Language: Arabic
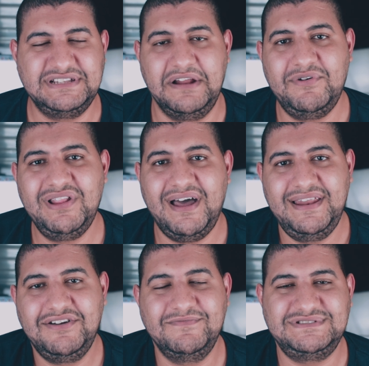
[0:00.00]
السلام الله
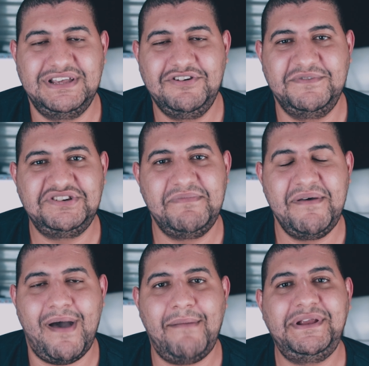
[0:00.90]
عليكم ازيكم يا
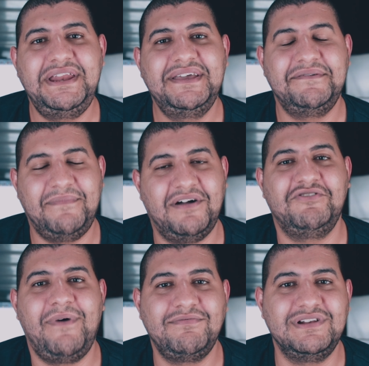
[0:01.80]
شباب عاملين ايه
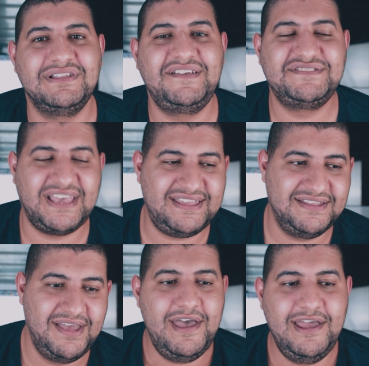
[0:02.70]
معكم عبد اللطيف سعيد
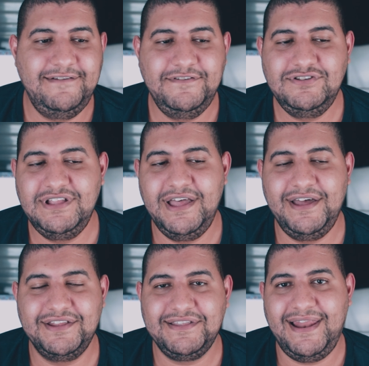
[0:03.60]
آه الفيديو ده
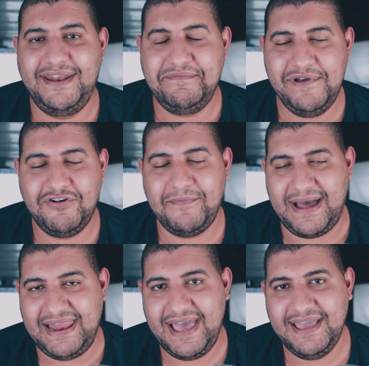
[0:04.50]
انا طالع انبهكم
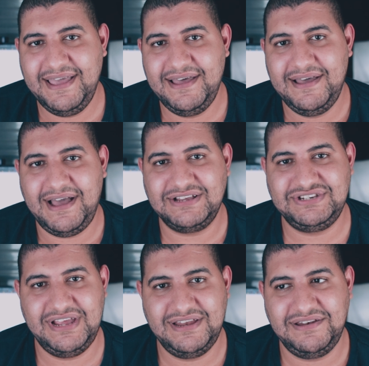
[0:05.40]
على حاجه
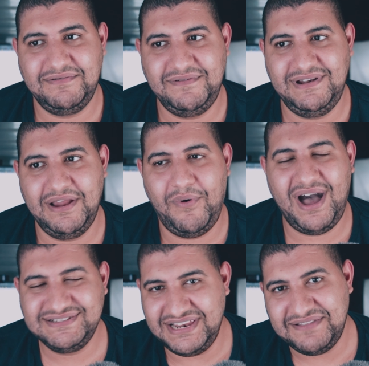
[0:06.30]
عشان لو
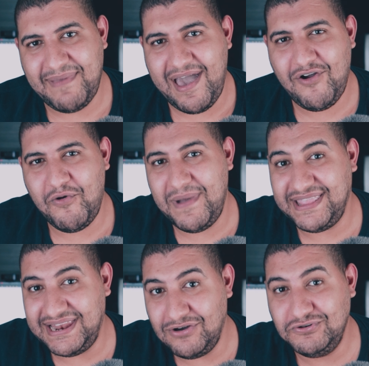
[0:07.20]
حصلت معاكم ما
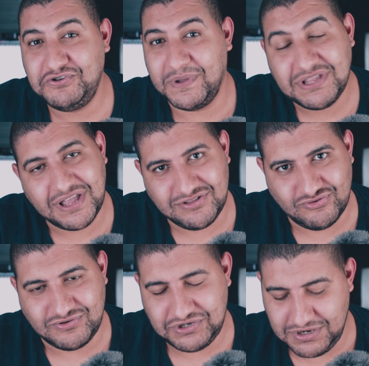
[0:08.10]
تقلقوش وما
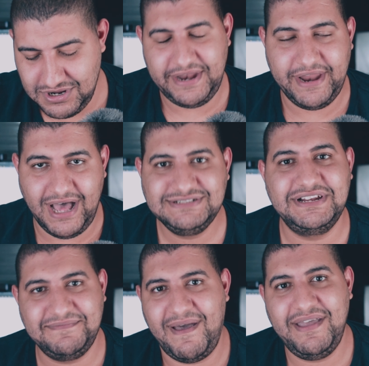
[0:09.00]
تتخضوش لان
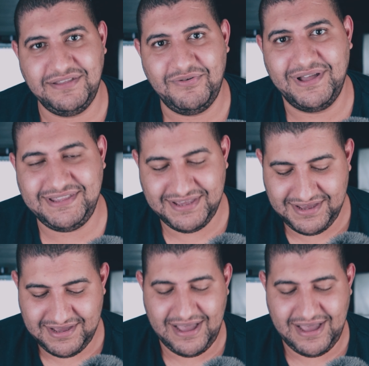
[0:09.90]
حصلت معايا دلوقتي